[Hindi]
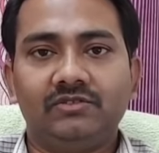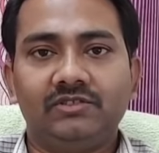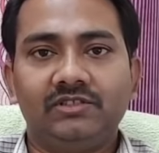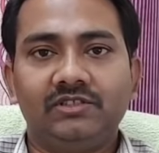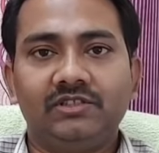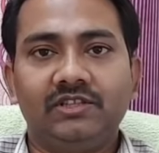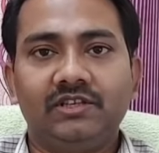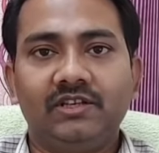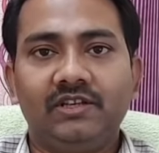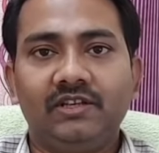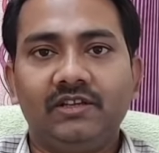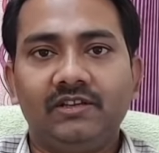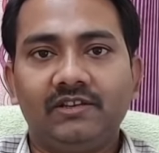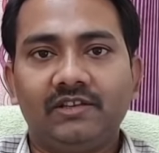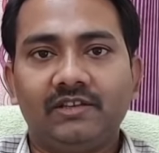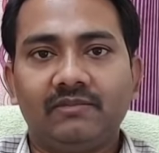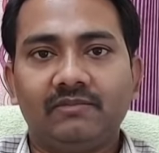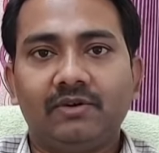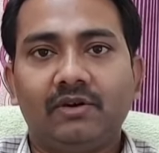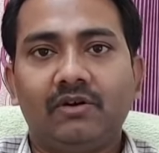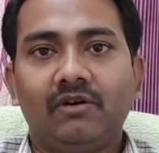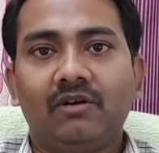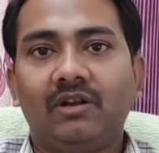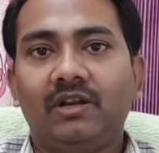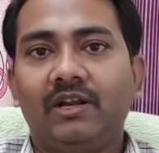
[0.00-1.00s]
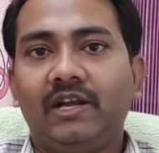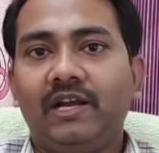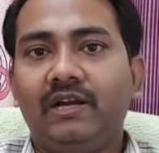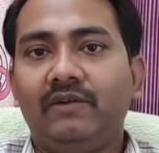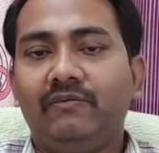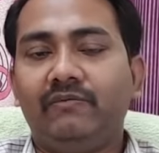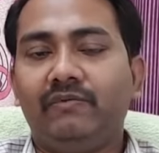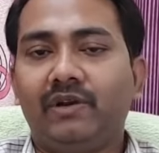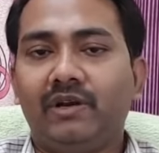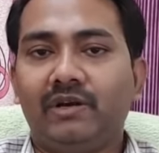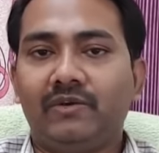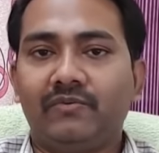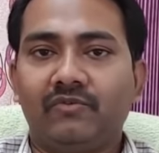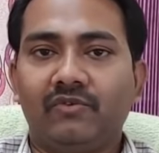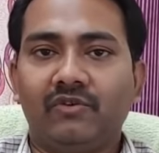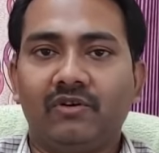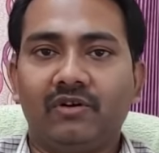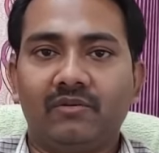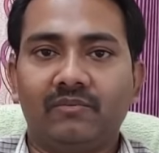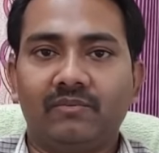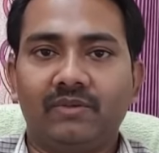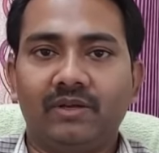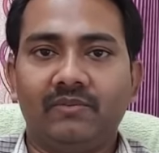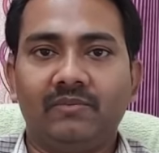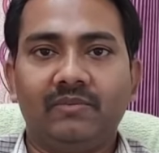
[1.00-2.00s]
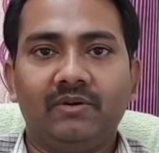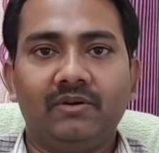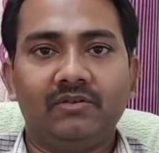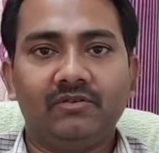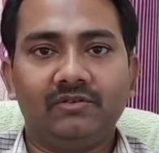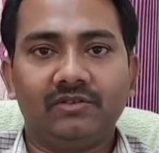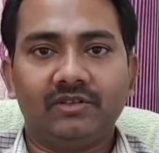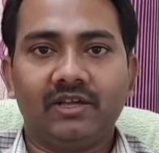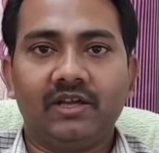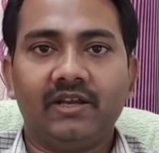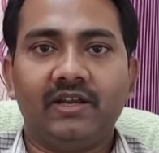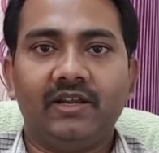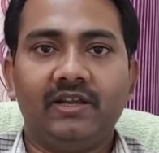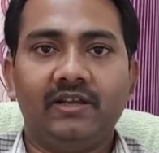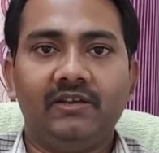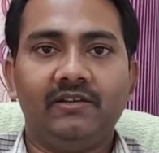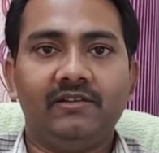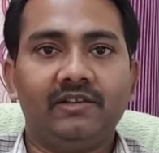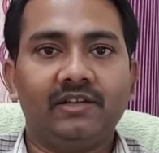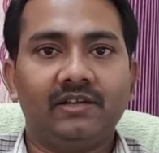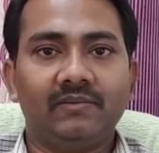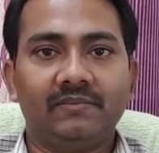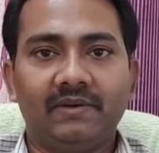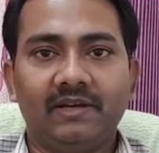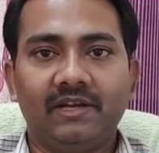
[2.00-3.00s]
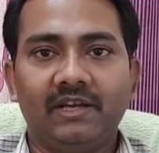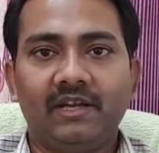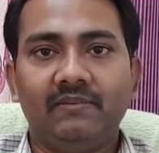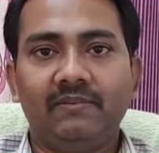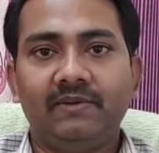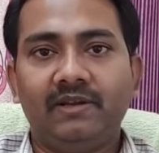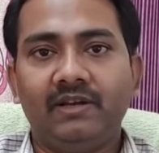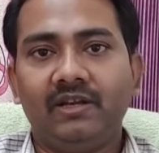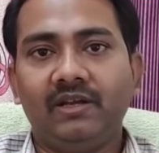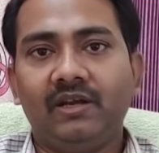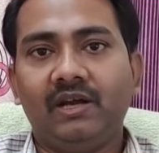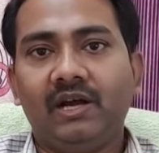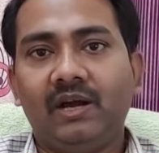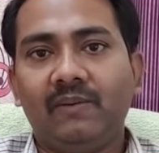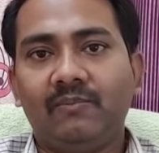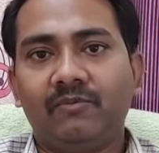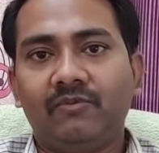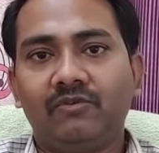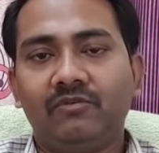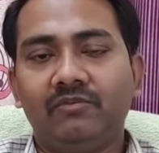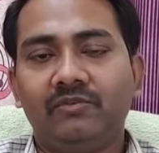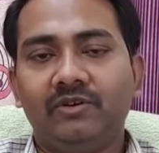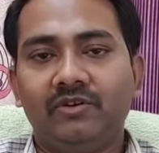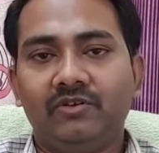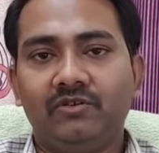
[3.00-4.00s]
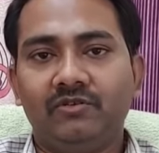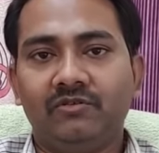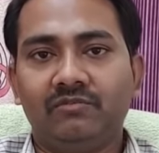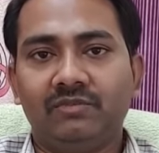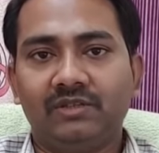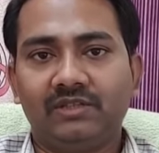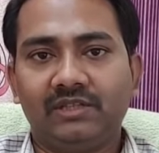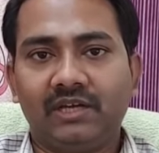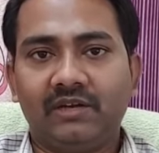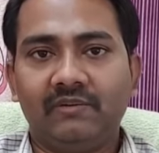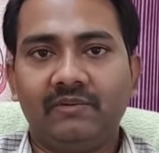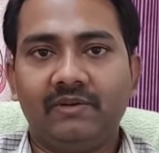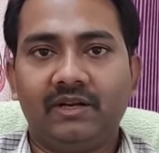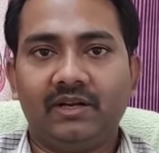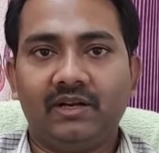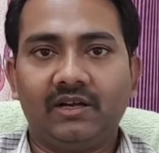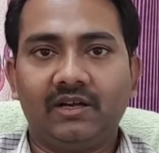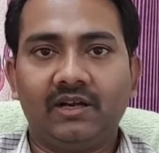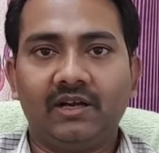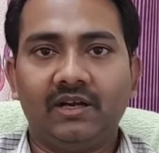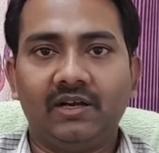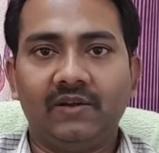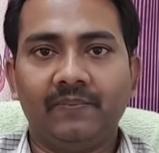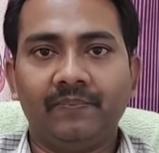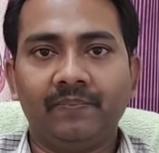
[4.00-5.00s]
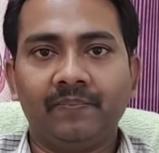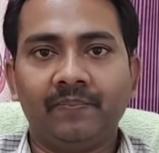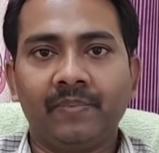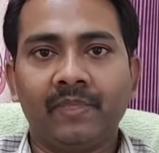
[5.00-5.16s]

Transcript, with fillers: जितने इस समय ऑनलाइन प्लेटफॉर्म हैं बहुत सारे हैं इसके पहले मैंने आपको वीडियो में बता भी रखा है